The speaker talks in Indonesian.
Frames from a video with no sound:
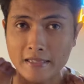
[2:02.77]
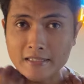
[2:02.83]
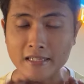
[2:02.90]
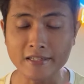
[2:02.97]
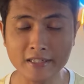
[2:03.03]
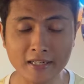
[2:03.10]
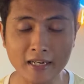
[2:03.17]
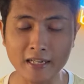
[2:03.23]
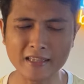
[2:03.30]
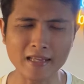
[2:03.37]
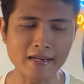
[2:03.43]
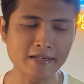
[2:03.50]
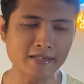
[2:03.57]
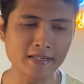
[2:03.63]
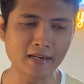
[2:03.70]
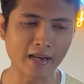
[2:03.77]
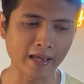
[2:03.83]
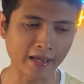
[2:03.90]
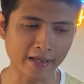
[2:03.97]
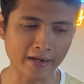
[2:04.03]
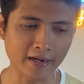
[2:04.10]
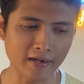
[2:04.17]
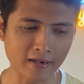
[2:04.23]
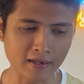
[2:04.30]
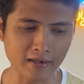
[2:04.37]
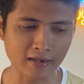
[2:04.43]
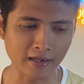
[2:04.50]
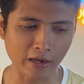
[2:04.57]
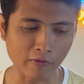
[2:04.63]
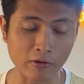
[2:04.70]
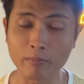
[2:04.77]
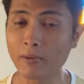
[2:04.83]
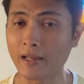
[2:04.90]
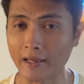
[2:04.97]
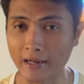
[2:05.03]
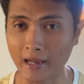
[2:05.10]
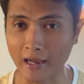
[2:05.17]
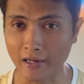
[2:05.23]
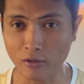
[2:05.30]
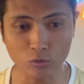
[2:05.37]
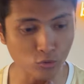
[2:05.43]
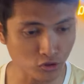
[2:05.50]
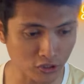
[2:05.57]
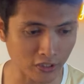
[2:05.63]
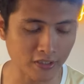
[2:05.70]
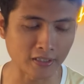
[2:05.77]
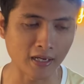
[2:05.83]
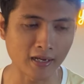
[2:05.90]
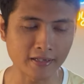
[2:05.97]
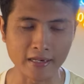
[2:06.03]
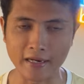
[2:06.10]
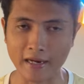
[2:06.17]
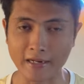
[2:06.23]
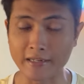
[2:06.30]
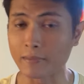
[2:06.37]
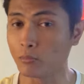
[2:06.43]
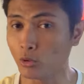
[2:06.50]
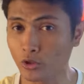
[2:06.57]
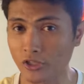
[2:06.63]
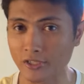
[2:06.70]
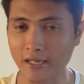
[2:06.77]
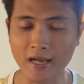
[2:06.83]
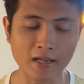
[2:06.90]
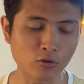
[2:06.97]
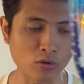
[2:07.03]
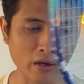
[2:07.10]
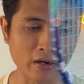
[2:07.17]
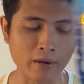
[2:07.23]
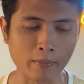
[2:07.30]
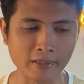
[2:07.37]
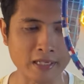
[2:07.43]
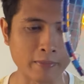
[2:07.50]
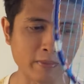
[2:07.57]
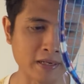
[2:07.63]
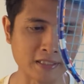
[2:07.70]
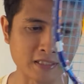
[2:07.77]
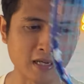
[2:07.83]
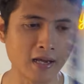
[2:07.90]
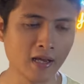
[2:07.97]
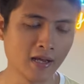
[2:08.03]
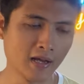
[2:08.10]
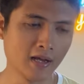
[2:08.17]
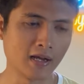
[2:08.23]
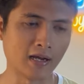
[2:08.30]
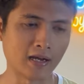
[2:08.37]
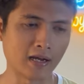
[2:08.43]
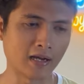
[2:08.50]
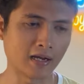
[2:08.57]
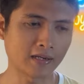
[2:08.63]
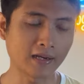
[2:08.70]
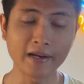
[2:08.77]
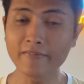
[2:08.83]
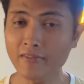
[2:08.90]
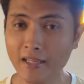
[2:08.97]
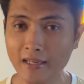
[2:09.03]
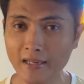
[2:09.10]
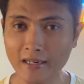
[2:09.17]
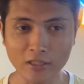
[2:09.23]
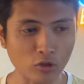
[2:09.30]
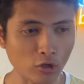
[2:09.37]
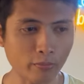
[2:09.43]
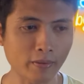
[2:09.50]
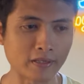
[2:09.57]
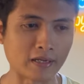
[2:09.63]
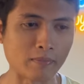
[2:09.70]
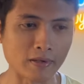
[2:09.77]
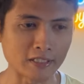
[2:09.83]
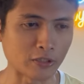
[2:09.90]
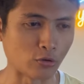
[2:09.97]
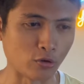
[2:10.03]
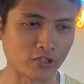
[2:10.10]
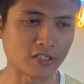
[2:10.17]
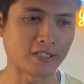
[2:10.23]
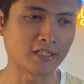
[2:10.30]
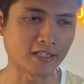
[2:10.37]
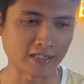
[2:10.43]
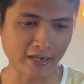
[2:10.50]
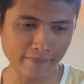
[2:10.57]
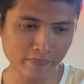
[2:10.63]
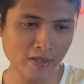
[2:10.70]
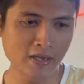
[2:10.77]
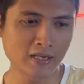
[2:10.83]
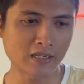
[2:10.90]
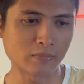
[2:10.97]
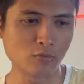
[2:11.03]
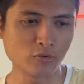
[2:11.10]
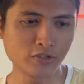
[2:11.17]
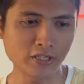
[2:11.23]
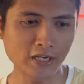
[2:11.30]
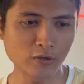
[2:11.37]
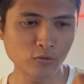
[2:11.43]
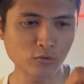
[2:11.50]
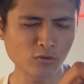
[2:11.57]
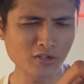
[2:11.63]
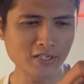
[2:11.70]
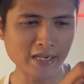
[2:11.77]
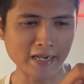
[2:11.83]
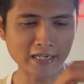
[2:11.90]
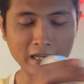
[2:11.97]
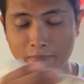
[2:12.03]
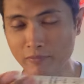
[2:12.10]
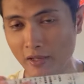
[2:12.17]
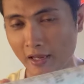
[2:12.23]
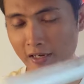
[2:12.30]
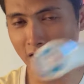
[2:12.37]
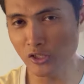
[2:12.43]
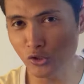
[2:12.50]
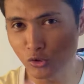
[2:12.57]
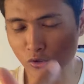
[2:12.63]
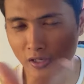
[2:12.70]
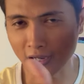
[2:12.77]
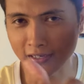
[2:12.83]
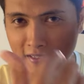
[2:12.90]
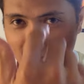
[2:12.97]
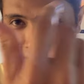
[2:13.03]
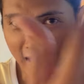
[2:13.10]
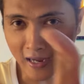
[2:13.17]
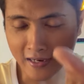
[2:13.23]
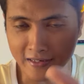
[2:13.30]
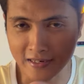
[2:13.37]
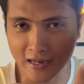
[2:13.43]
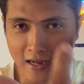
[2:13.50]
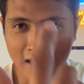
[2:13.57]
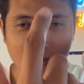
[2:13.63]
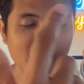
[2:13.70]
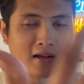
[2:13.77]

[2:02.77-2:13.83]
biasanya dililitkan di leher uh, hewan peliharaan kucing ya dan ada bunyinya itu namanya apa guys ya uh, kelintingan atau apa ya bahasa Indonesianya ya. Kemudian untuk di end cap-nya ini juga dia ada